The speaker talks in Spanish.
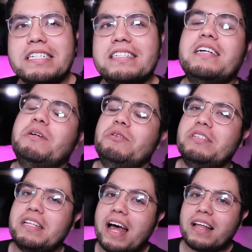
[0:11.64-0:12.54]
tengas la
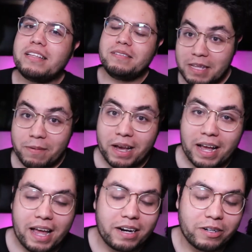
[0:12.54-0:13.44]
curiosidad de
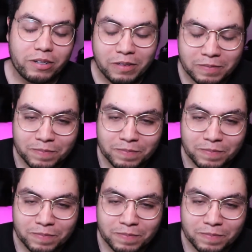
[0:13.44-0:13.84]
viajar, ¿no?